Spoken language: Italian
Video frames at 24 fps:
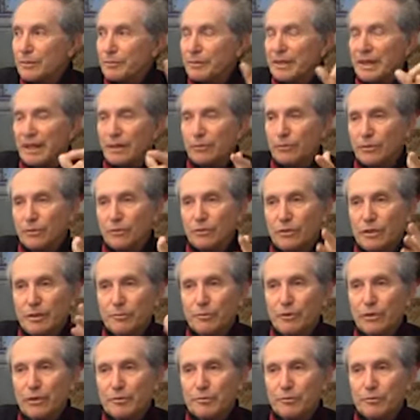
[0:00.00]
per acqua in uno dei
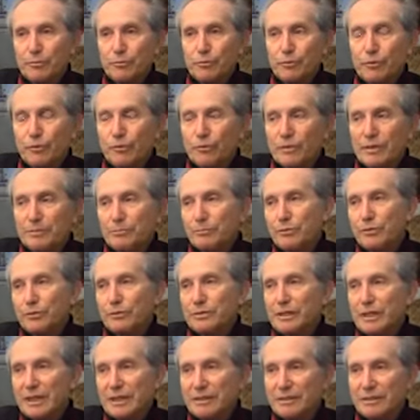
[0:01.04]
poemi più
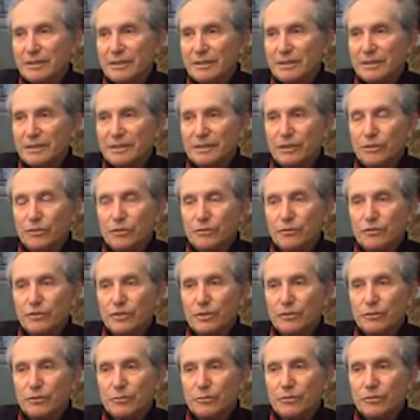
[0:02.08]
importanti dell'intero
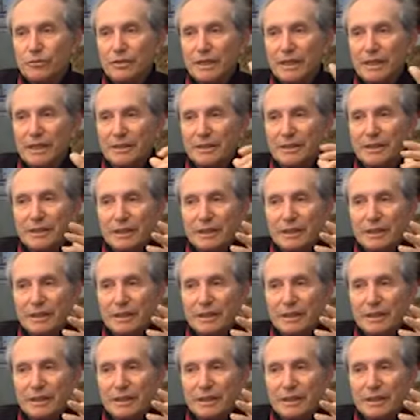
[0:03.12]
Novecento mondiale,